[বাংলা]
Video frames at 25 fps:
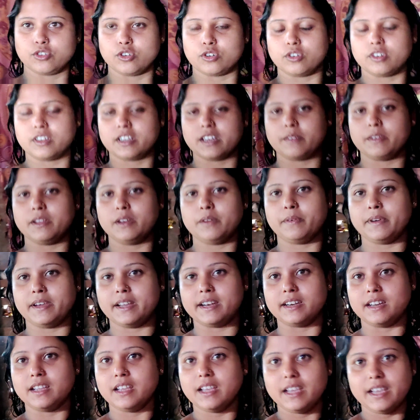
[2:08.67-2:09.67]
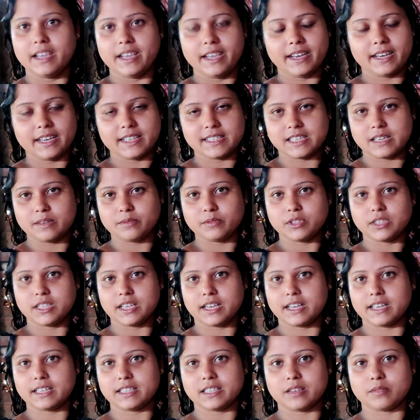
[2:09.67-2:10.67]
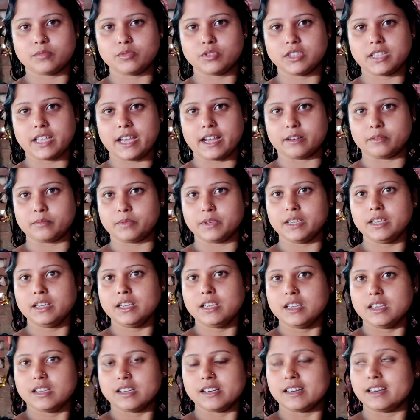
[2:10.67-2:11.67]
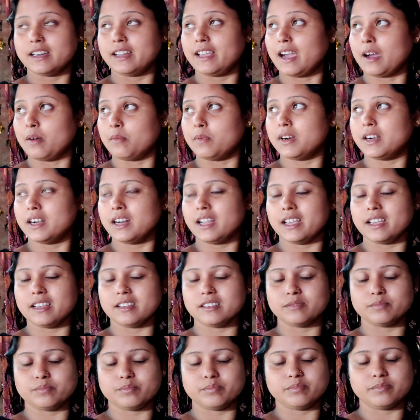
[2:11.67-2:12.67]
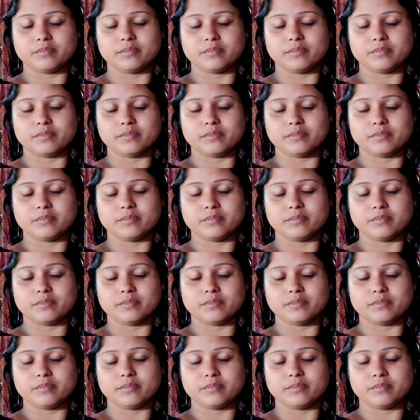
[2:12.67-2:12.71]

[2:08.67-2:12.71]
ছোট টেবিল ফ্যান এটা যেমন থাকার তেমন থাকবে নাহলে আমার না এই